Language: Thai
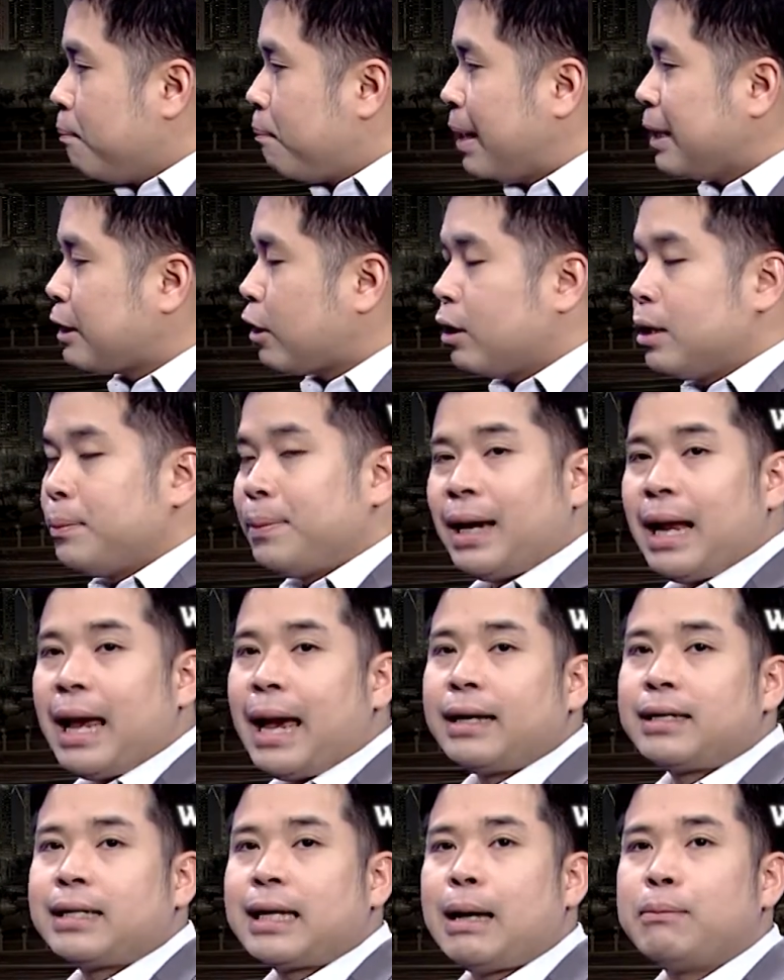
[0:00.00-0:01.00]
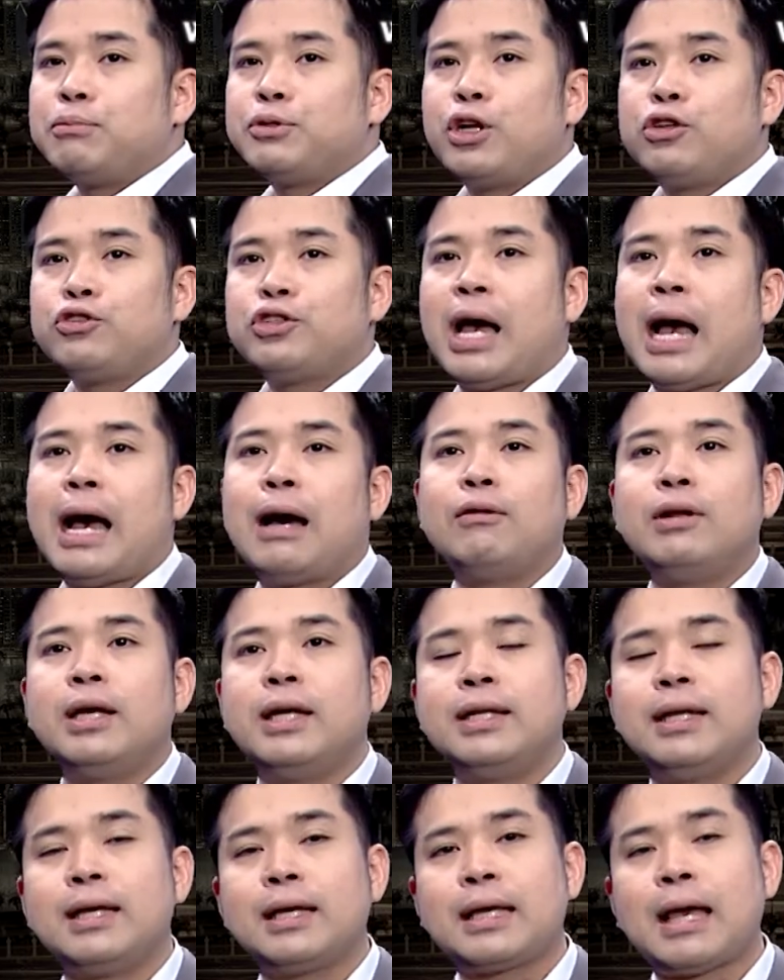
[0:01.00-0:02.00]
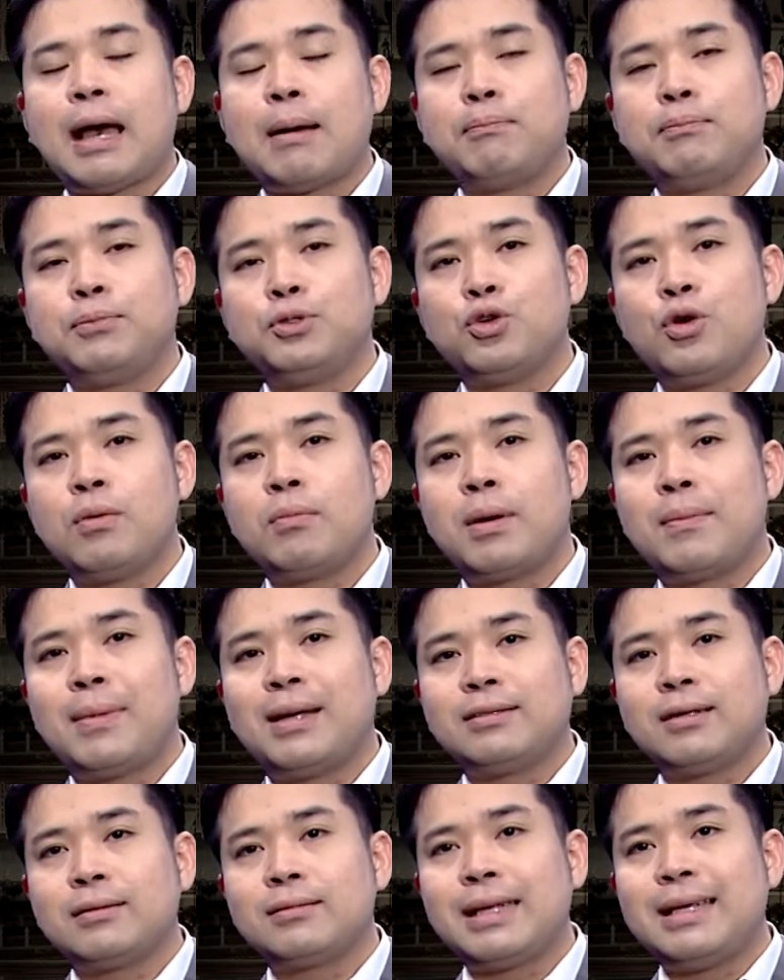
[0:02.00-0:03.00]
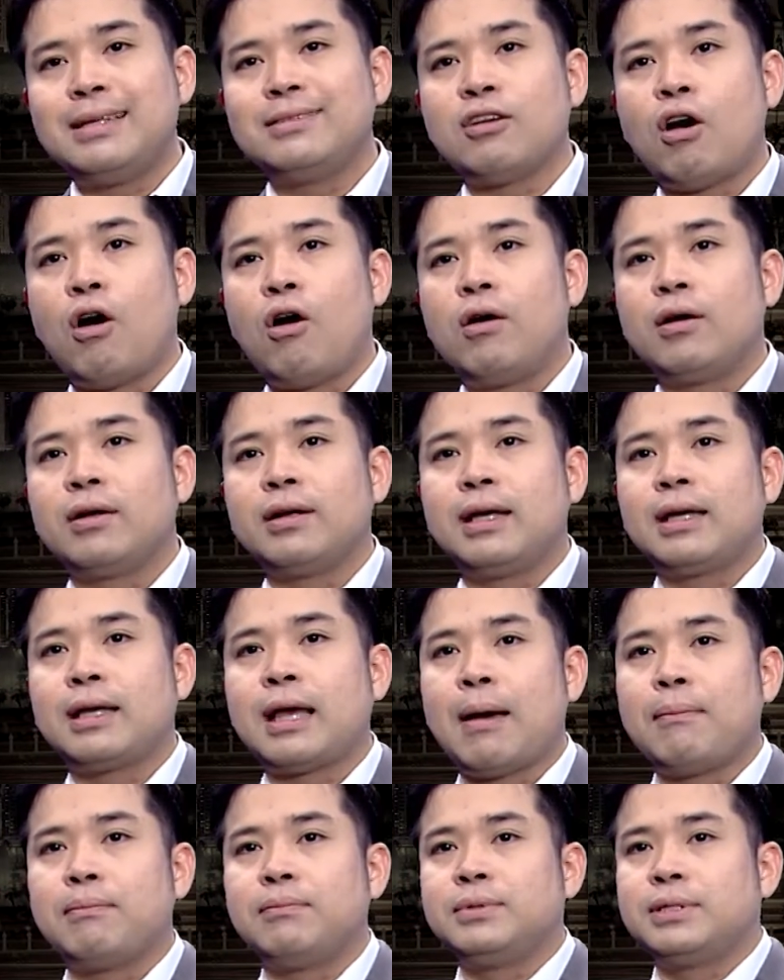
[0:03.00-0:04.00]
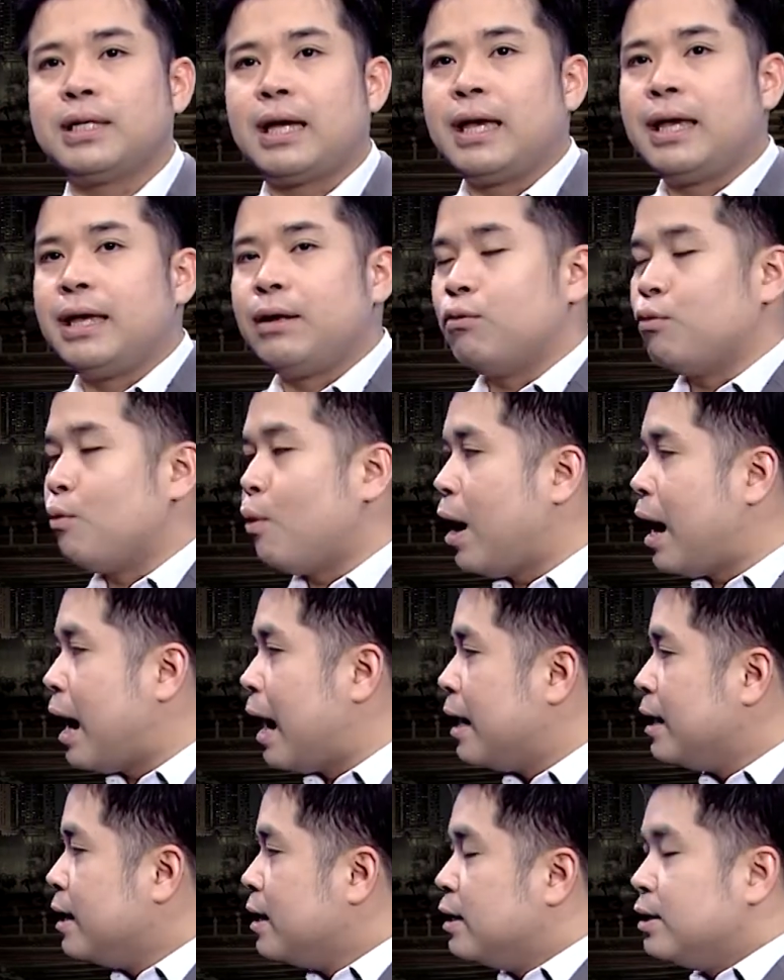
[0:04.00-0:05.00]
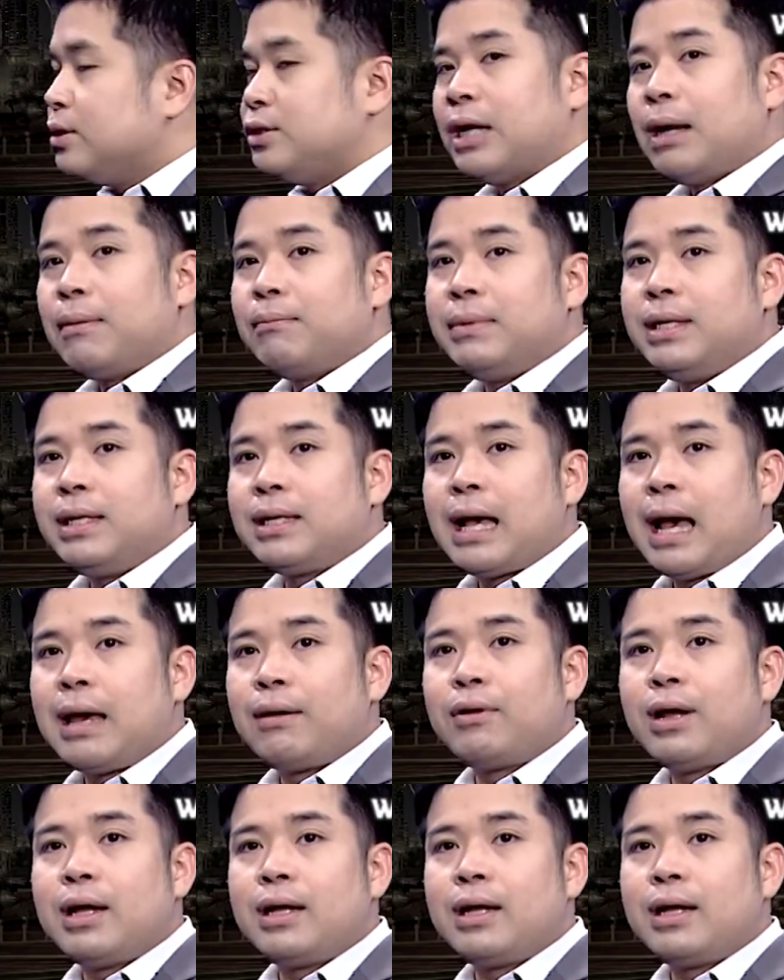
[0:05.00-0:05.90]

ไปต่อที่พฤหัสครับเช้าๆเลยนะครับช่วงประมาณสักตีสองนะครับ จะเห็นว่าจะมีการราย